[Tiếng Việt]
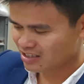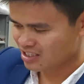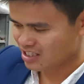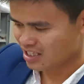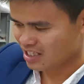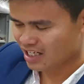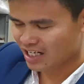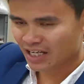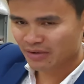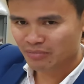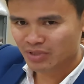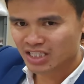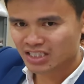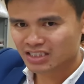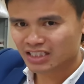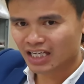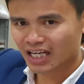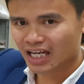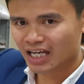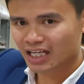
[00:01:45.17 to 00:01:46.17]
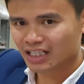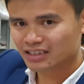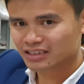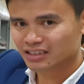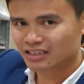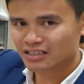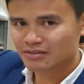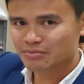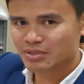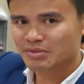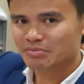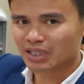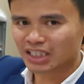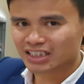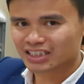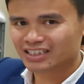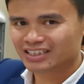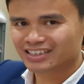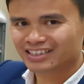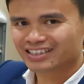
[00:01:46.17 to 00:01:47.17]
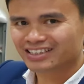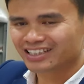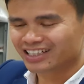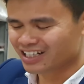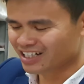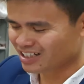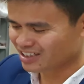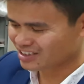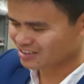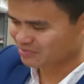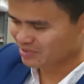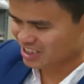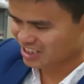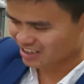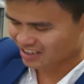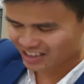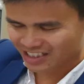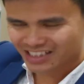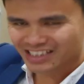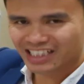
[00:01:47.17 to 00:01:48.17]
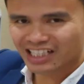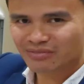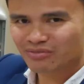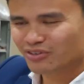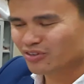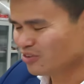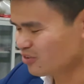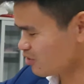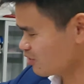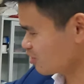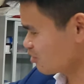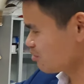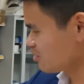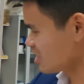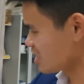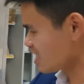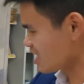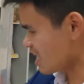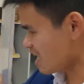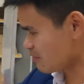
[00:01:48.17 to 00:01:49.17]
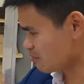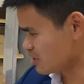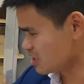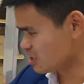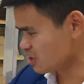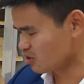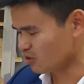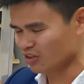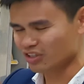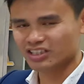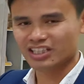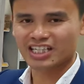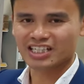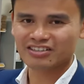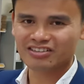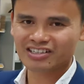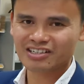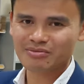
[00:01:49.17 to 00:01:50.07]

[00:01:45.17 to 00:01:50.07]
Thì cái này mình sẽ giữ bí mật, mình chỉ ghi chép thôi, còn thông tin khách hàng mình chỉ nói tỉnh thôi